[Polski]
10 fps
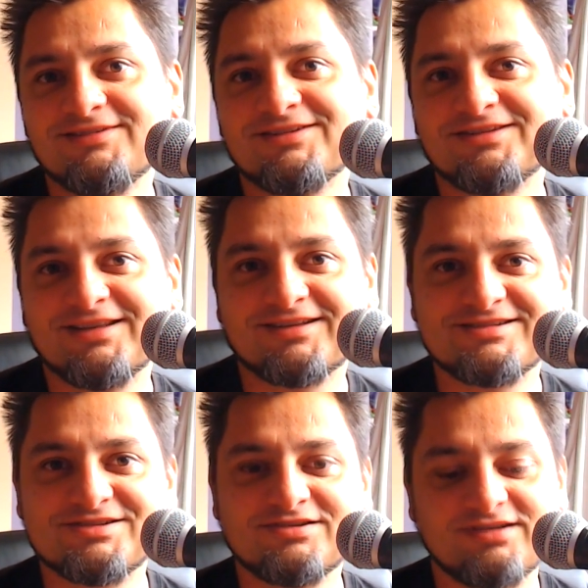To tak
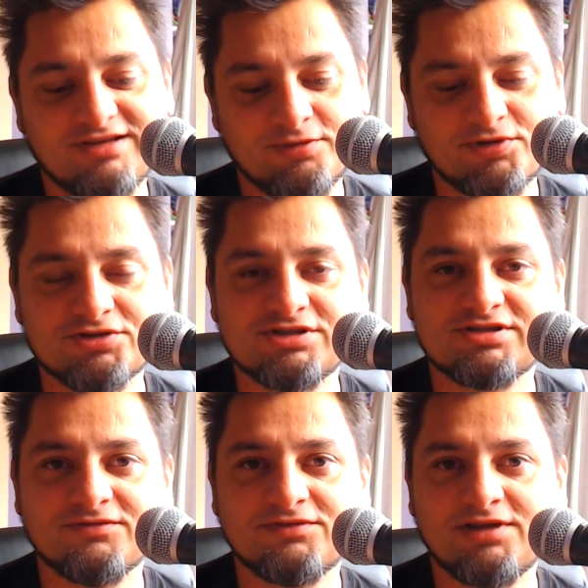nie obchodzi
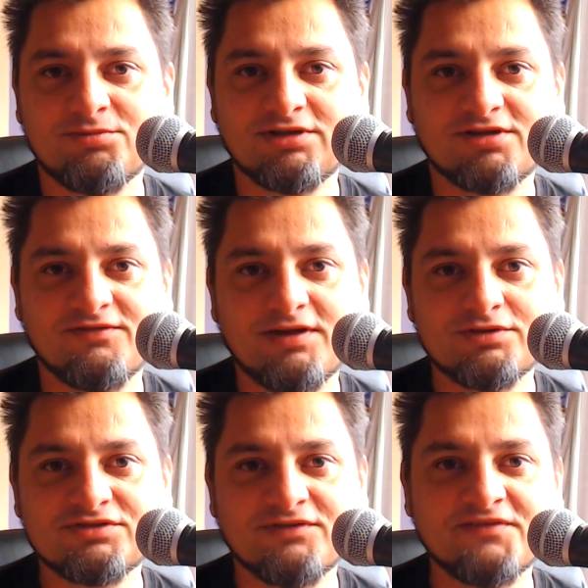cię.
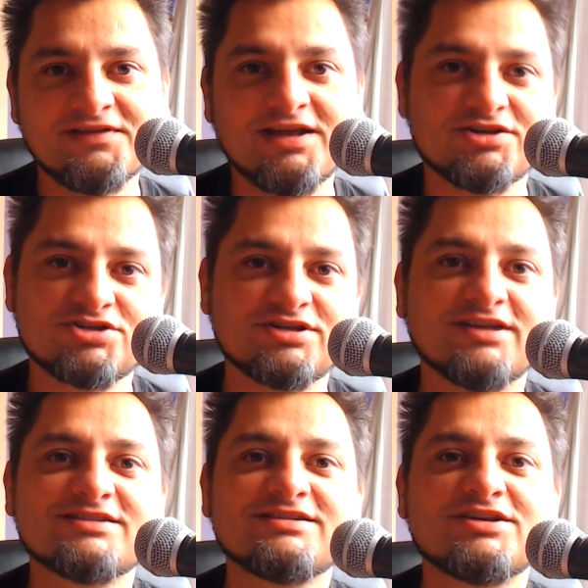Wyemigrowałeś
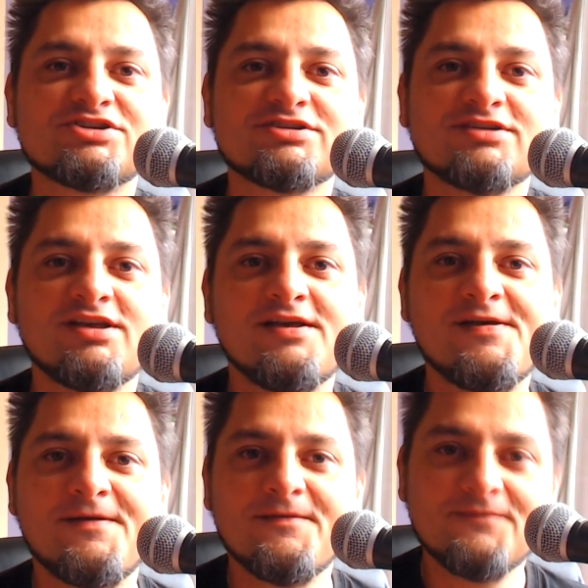wewnętrznie, znaczy.
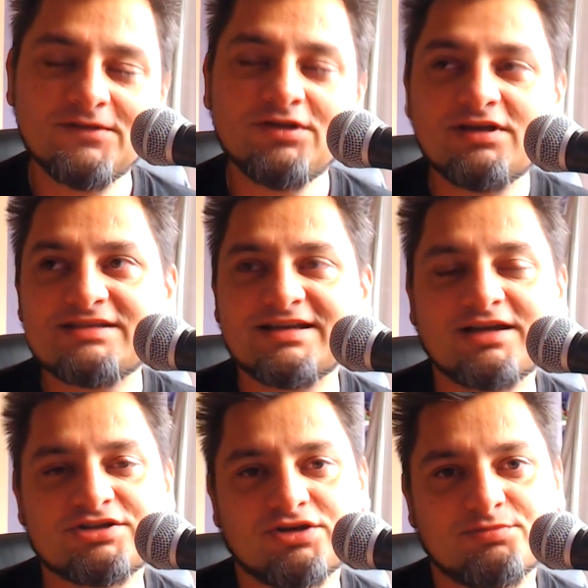No jest
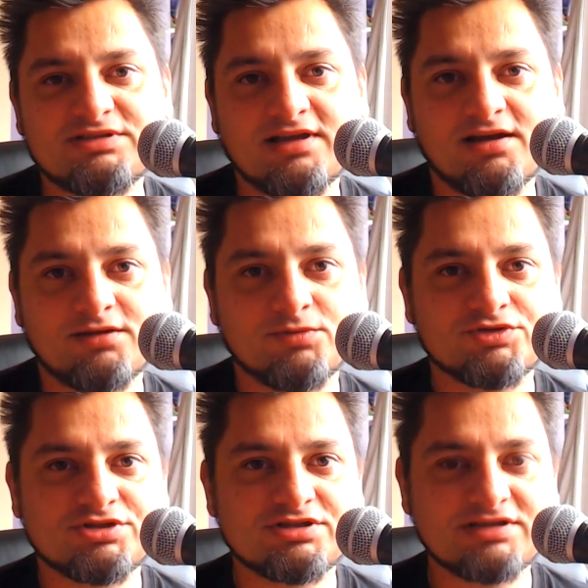jakaś opcja i
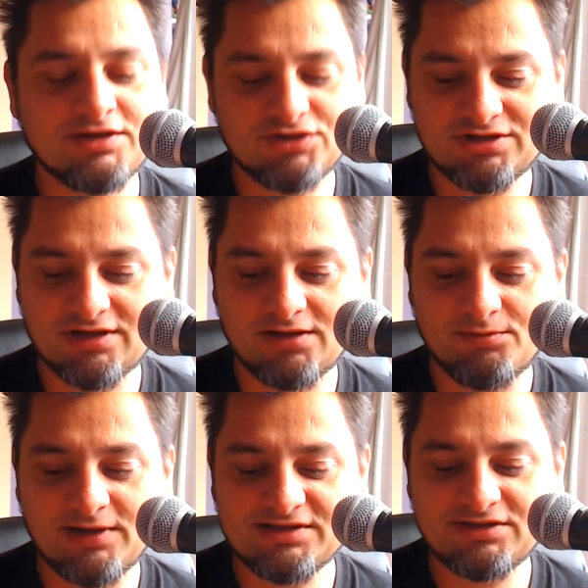możesz zająć się
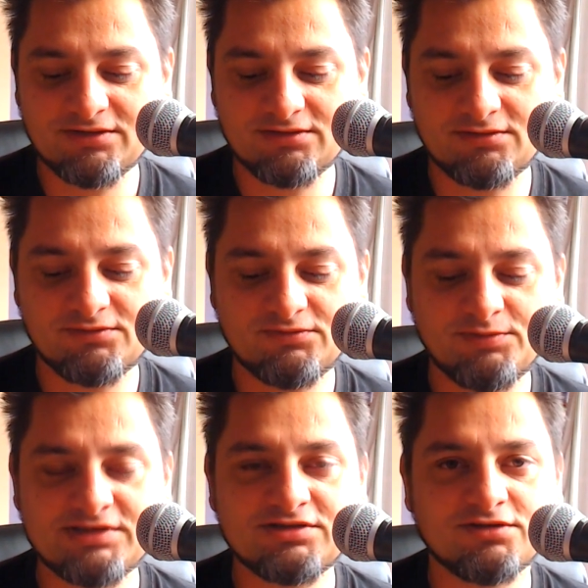pasjo,
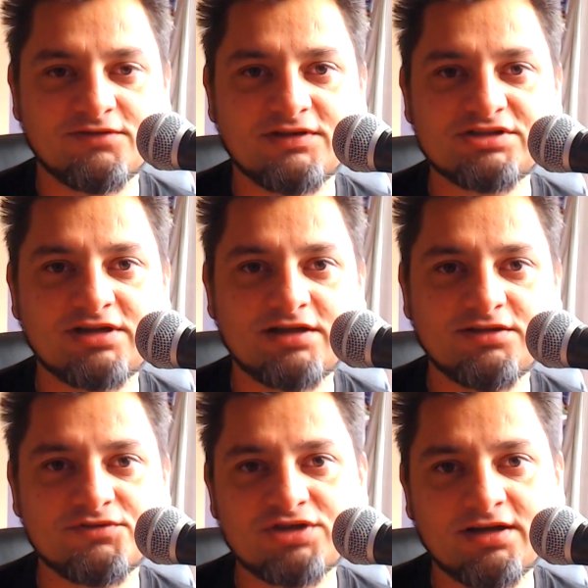pasjonować
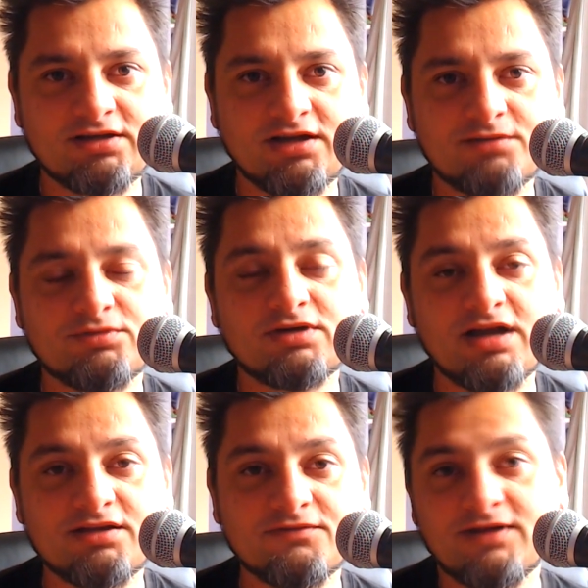graniem w szachy albo
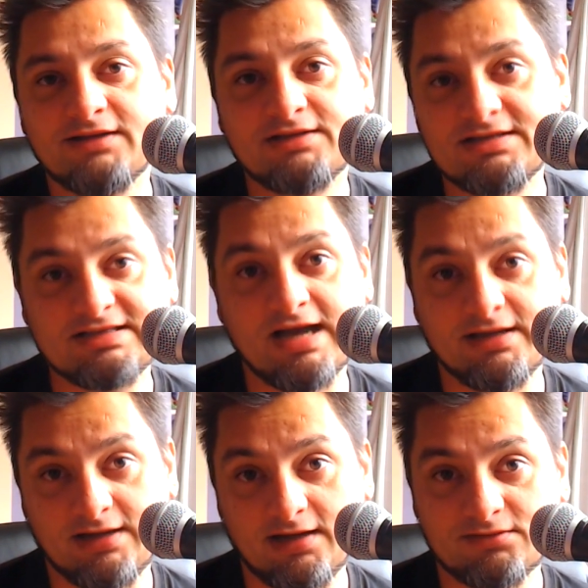graniem w
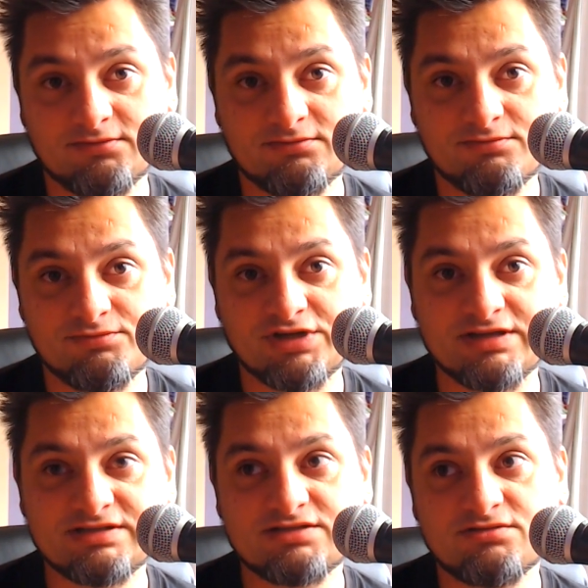Counter-Strike'a
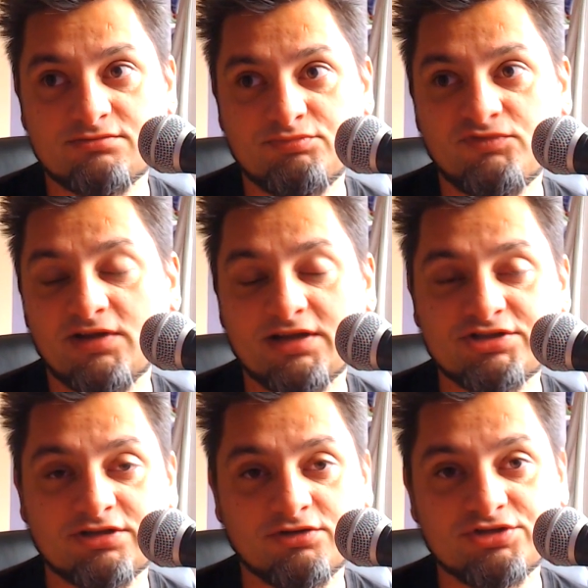przez
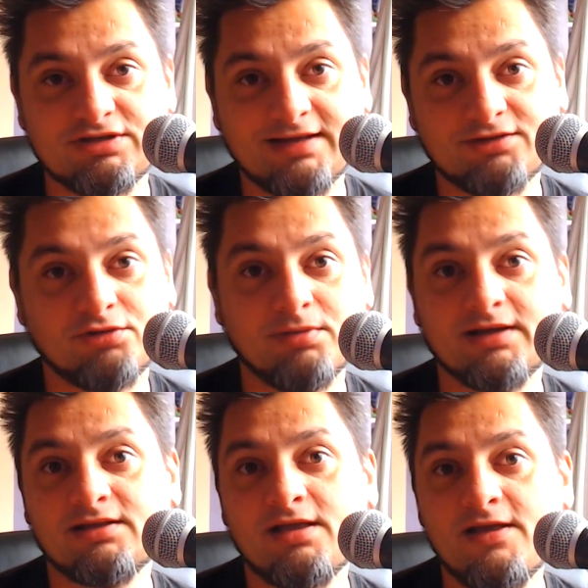12 godzin na dobę.